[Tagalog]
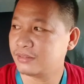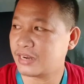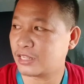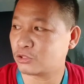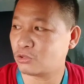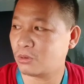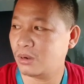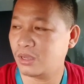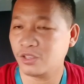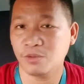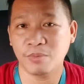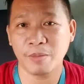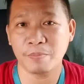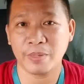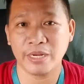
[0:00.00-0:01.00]
Tractor lang
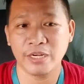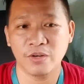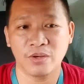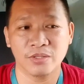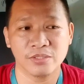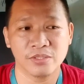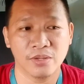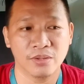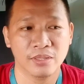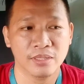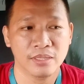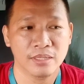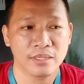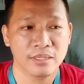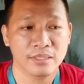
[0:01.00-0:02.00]
yung may preno. So,
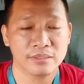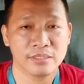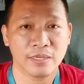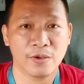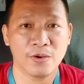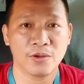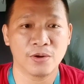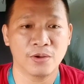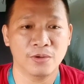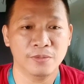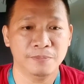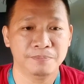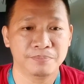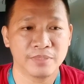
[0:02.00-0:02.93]
siguro